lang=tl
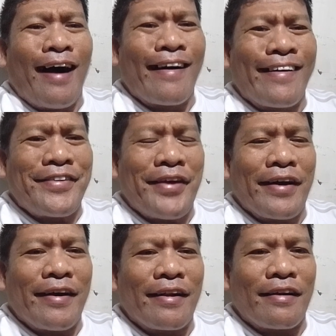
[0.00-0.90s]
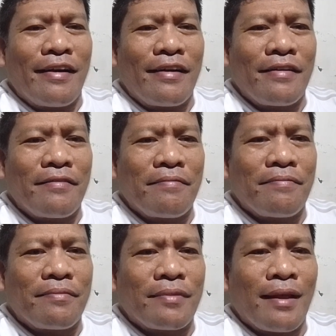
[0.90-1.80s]
hangal na hangal ka.
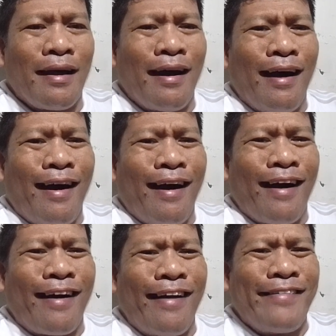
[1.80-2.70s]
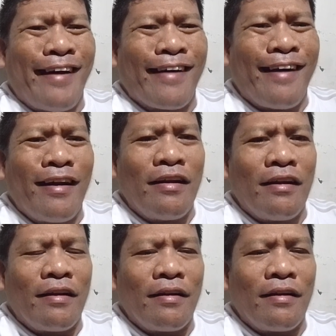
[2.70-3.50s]
Hangal na hangal.